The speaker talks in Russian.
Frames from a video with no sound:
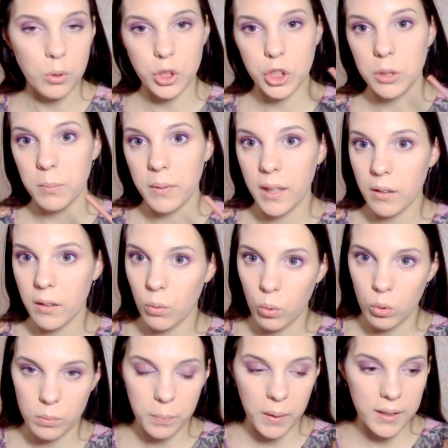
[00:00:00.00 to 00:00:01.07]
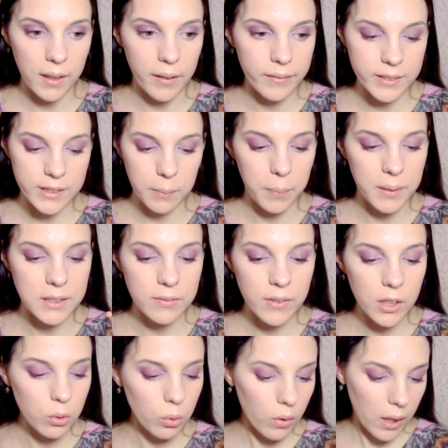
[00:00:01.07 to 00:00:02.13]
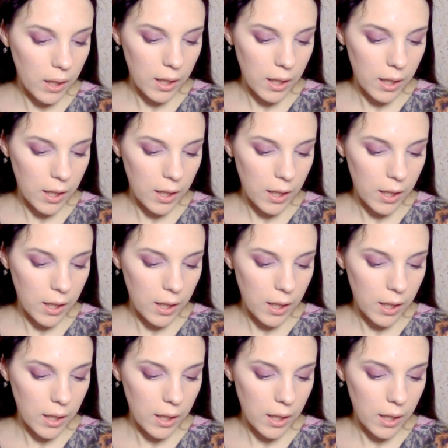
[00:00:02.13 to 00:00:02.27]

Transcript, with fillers: очень мне он понравился по цвету